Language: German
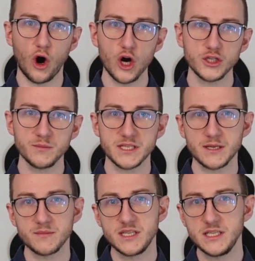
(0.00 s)
Heute mit
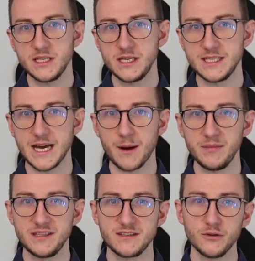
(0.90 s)
dem Titel Die
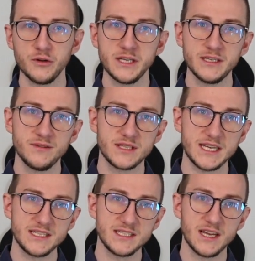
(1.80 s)
Ambitionen
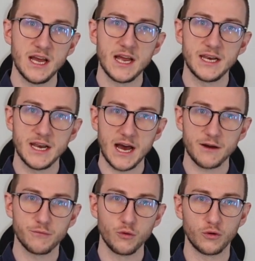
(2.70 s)
des
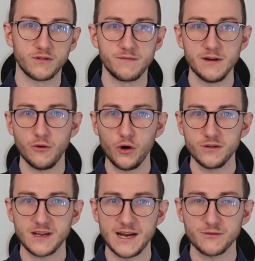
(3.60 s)
Nachwuchs. Wir wollen
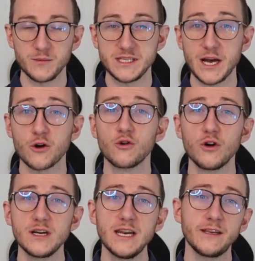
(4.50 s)
uns also mit der
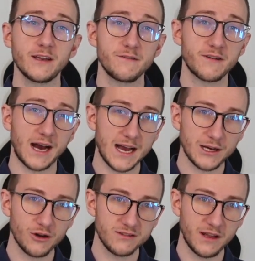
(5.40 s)
grundlegenden Frage
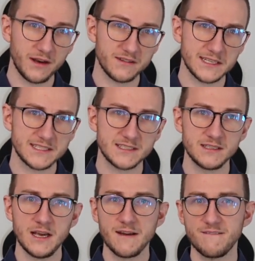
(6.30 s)

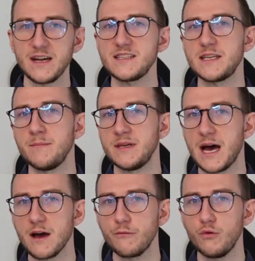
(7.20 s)
auseinandersetzen, was dem
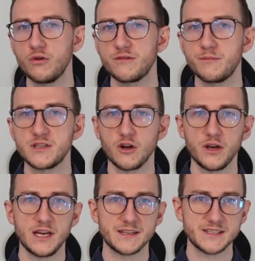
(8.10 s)
Nachwuchs
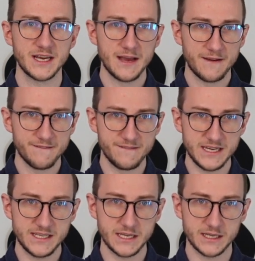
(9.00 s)
besonders
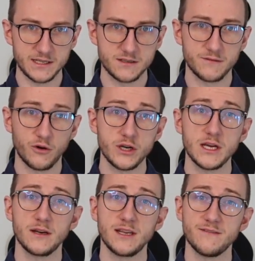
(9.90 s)
wichtig ist von
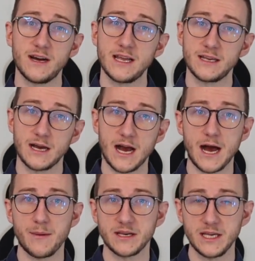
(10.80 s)
ihren jeweiligen
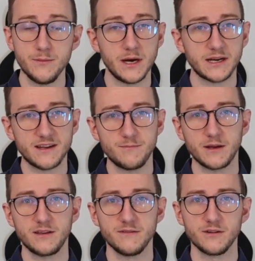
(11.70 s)
Arbeitgebern
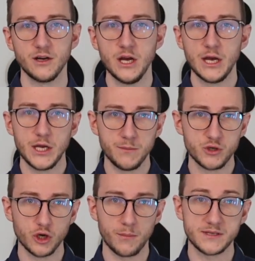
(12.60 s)
respektive im
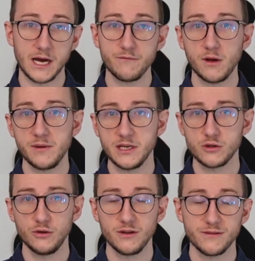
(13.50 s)
Job. Dafür habe ich
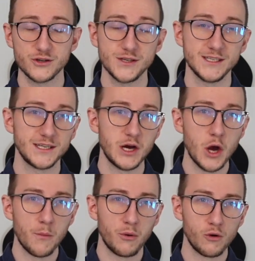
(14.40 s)
natürlich verschiedene
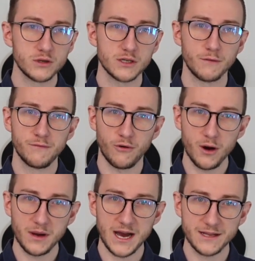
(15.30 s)
Punkte
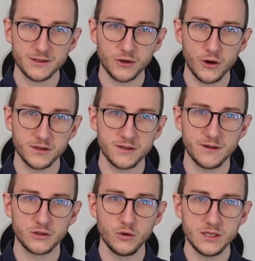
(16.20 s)
vorbereitet heute, die
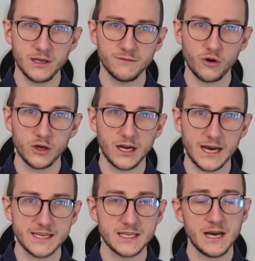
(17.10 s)
wir durchgehen wollen gleich.